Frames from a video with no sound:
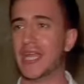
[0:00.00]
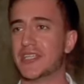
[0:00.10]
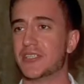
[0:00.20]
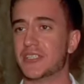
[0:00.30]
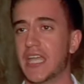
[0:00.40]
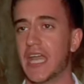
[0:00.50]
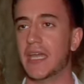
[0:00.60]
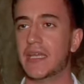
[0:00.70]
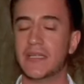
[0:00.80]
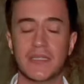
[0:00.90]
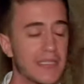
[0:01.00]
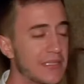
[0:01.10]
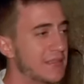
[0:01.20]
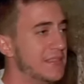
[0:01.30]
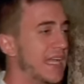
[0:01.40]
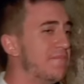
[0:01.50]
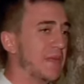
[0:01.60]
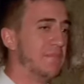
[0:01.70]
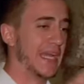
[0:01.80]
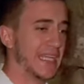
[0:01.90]
ecco cos'è
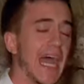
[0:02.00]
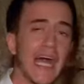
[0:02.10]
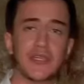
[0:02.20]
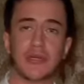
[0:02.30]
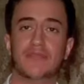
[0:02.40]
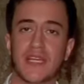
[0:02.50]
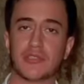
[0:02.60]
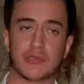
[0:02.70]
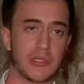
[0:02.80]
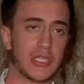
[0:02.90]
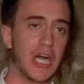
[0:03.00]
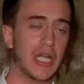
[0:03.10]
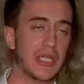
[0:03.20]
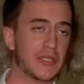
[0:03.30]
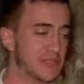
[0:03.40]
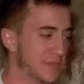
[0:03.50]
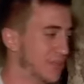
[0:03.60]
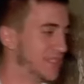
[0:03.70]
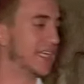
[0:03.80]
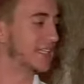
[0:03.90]
sempre braccato, col fiato sul collo, non si
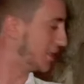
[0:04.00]
può stare